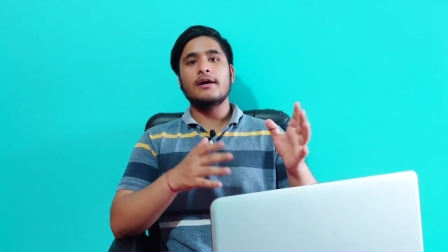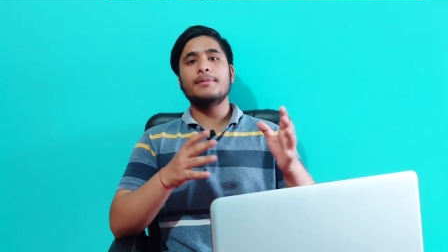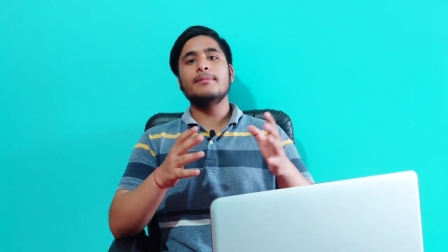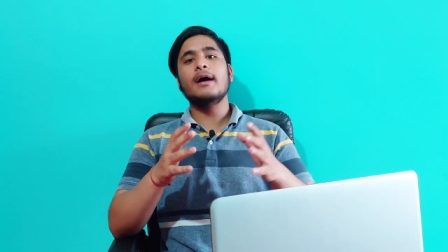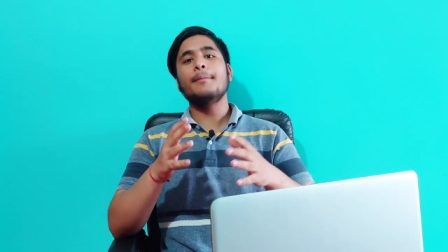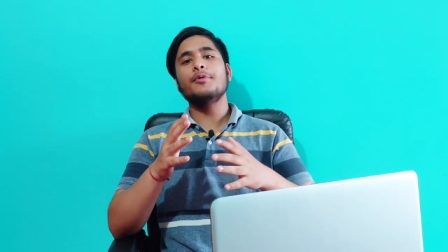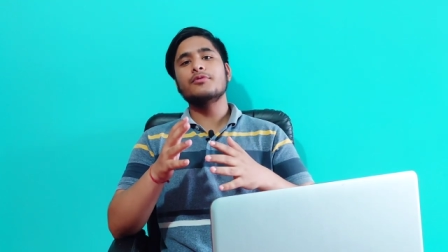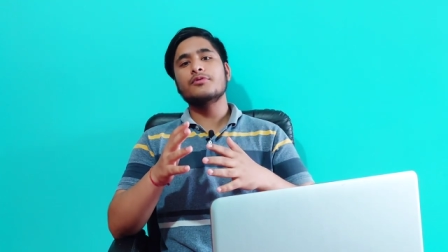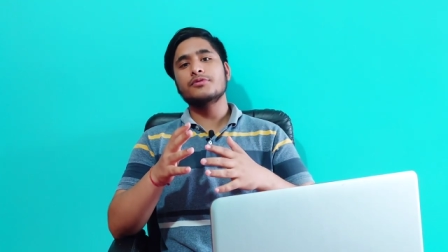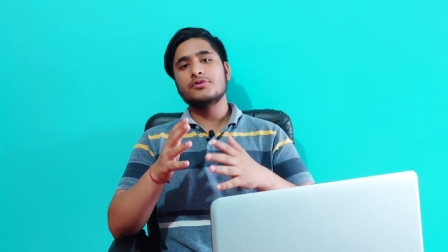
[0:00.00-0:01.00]
अभी मैं आप
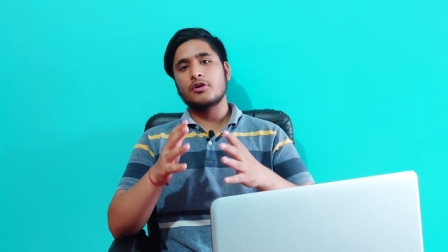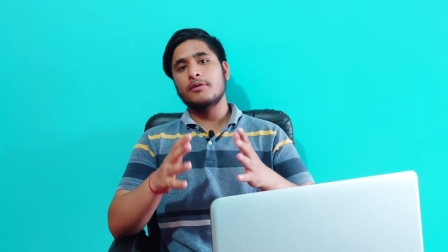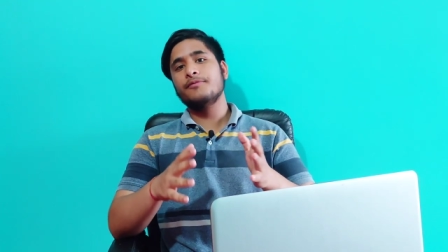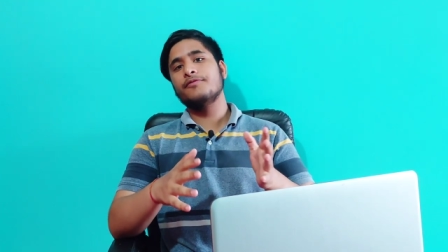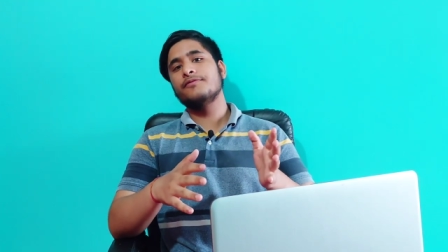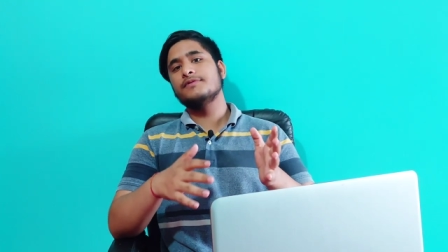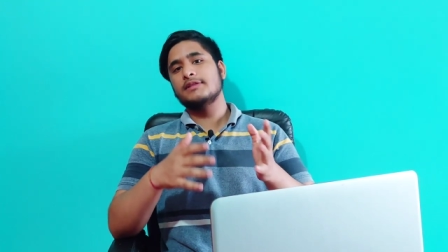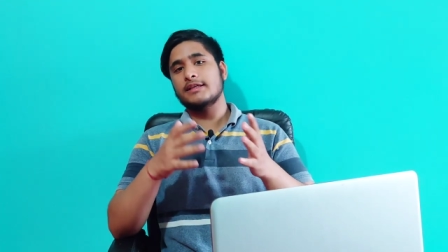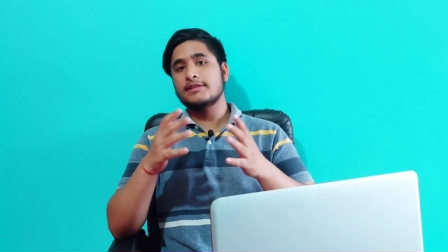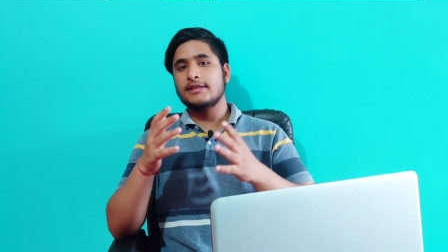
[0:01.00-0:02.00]
लोगों को कुछ टॉप
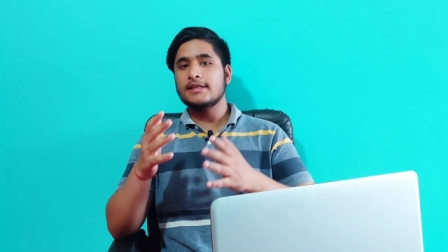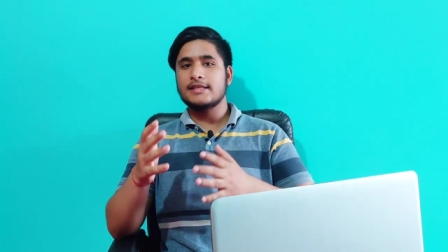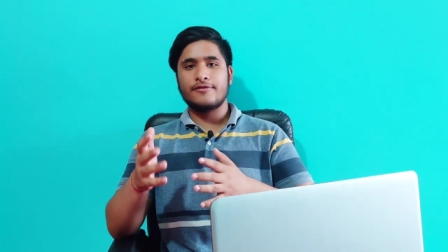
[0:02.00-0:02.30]
सिक्स या